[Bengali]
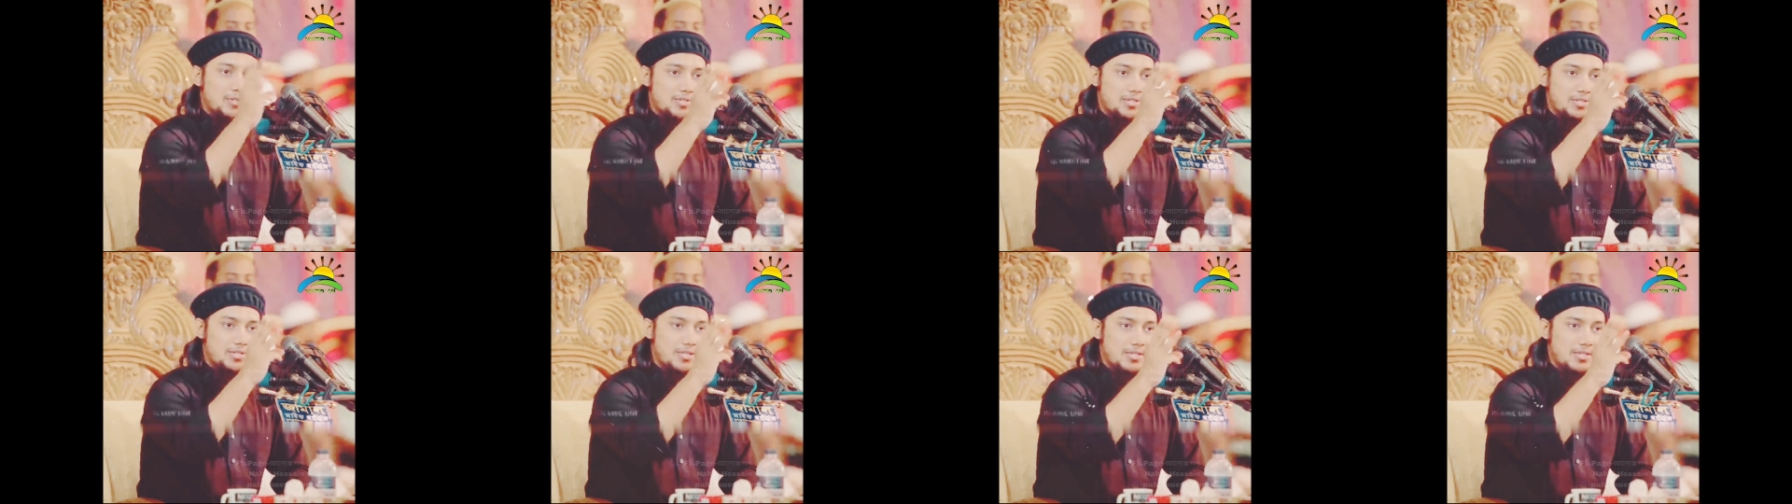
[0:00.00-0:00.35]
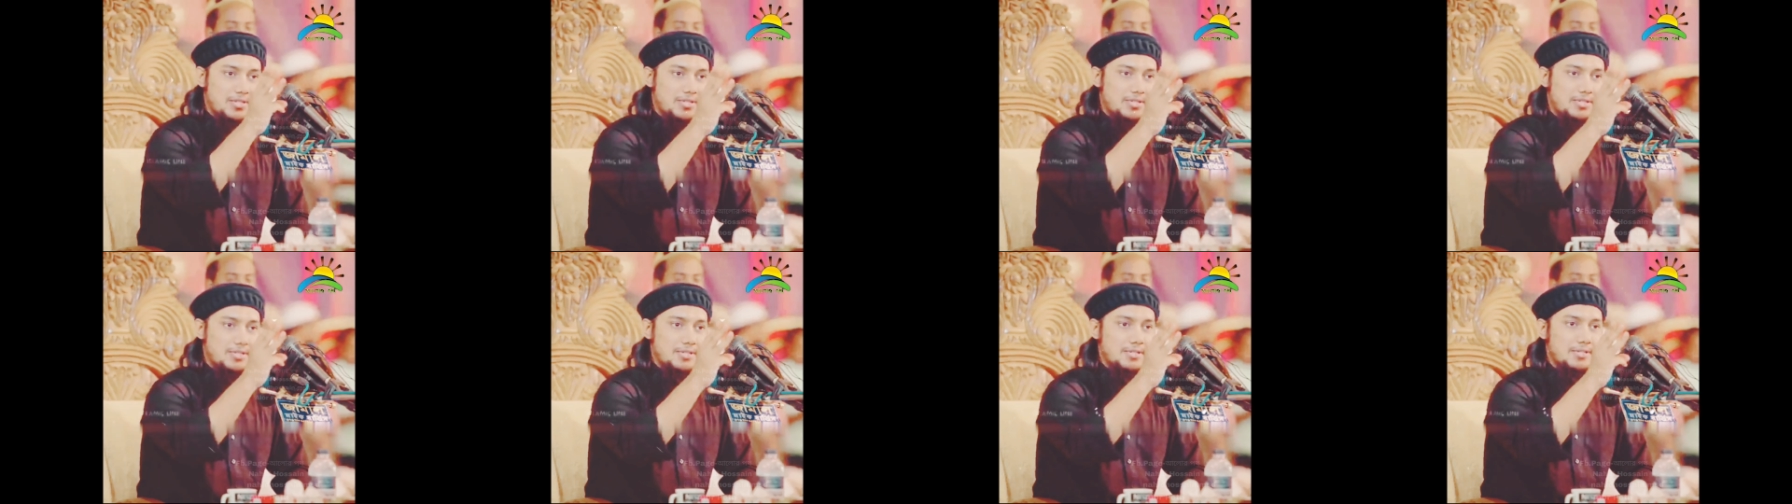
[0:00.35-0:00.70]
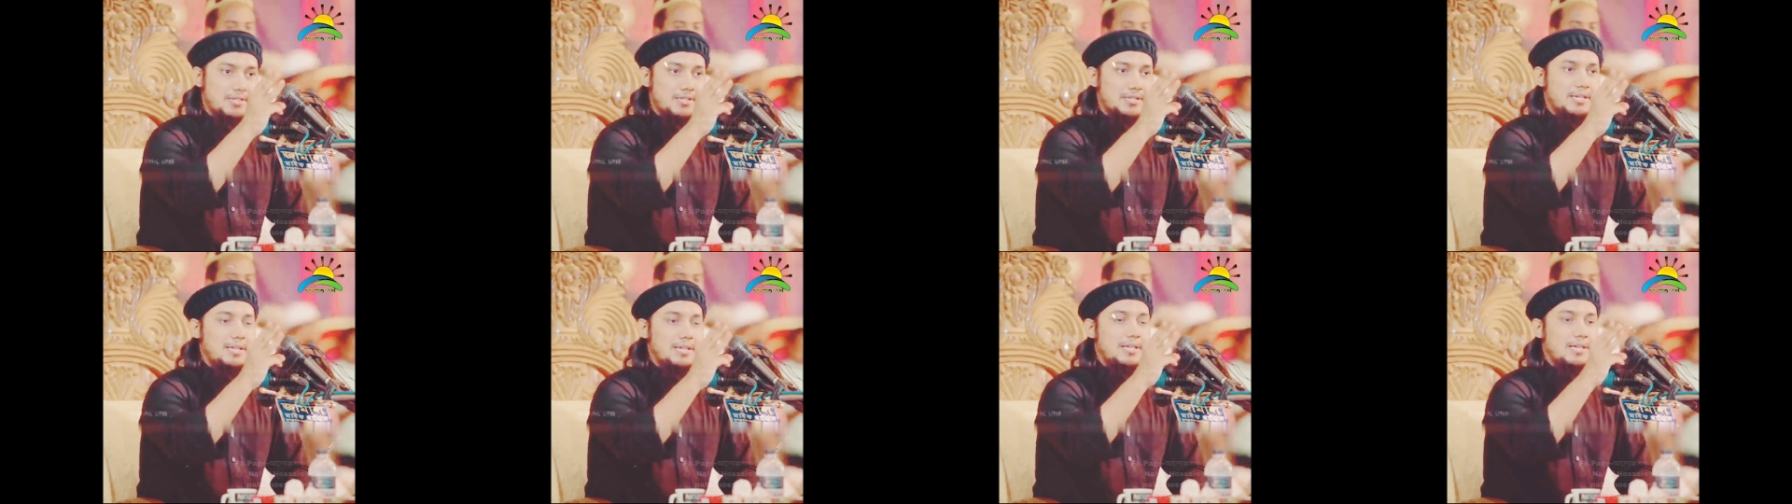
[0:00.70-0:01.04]
মসজিদ
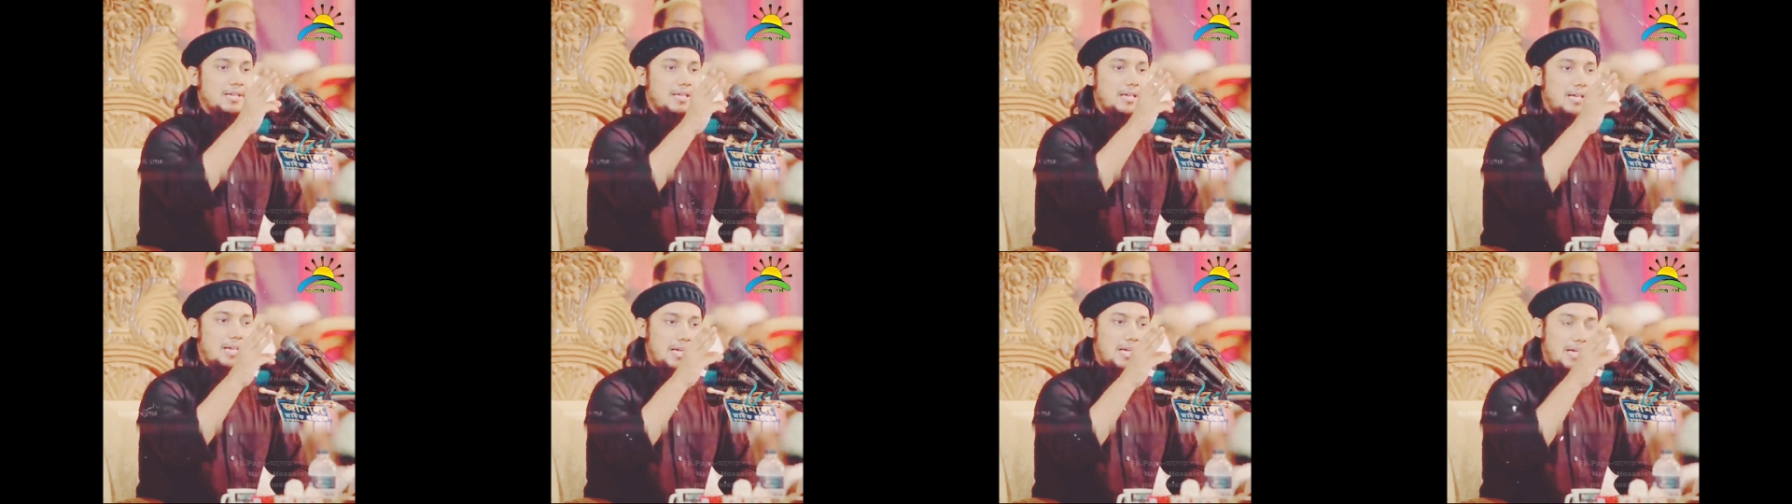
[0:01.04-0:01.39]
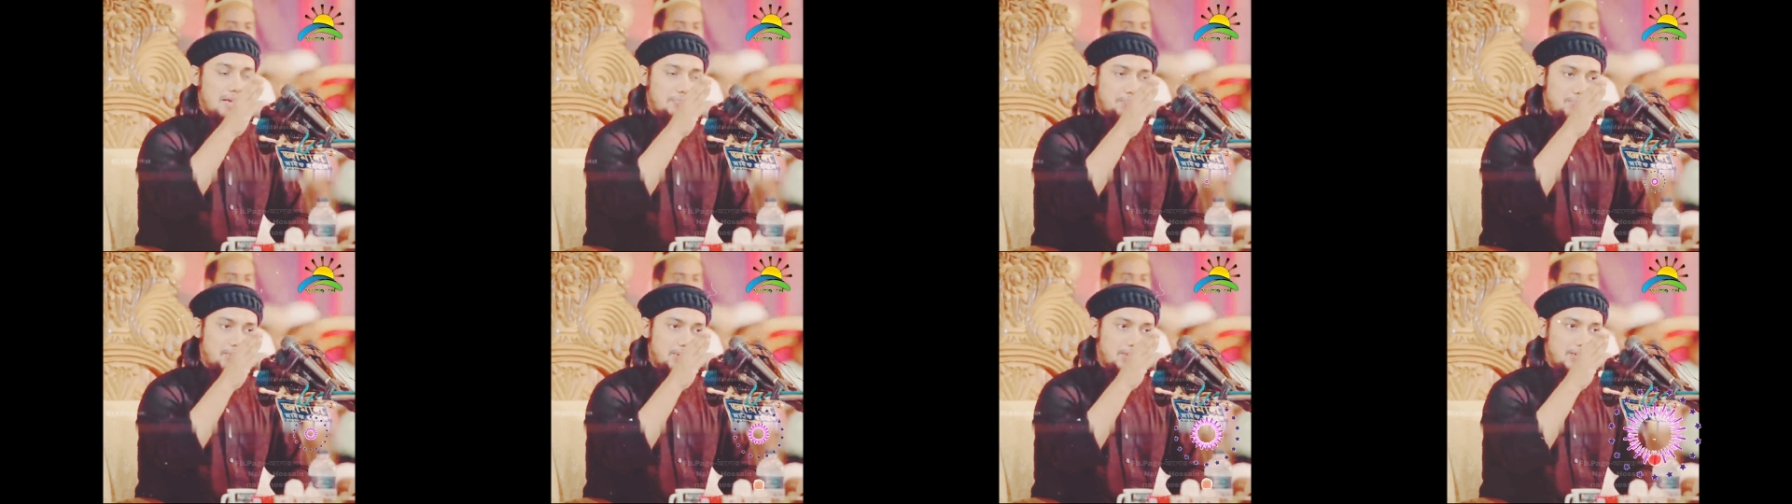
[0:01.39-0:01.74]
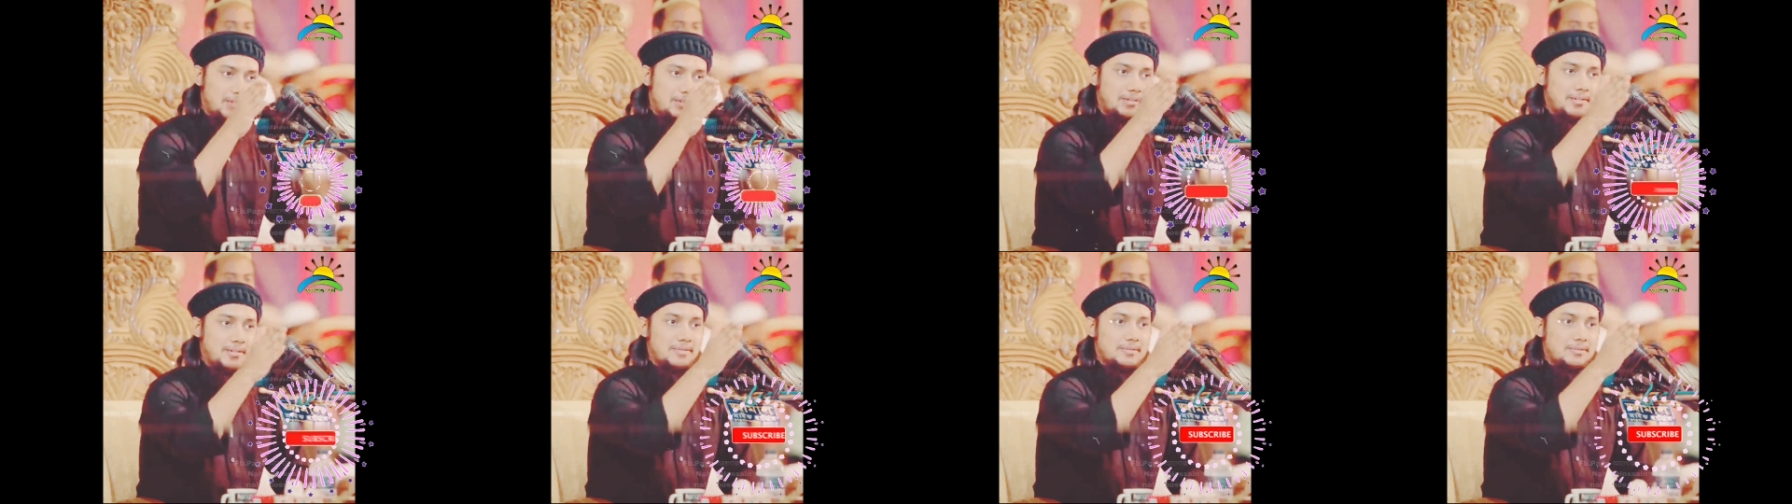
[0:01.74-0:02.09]
আপনি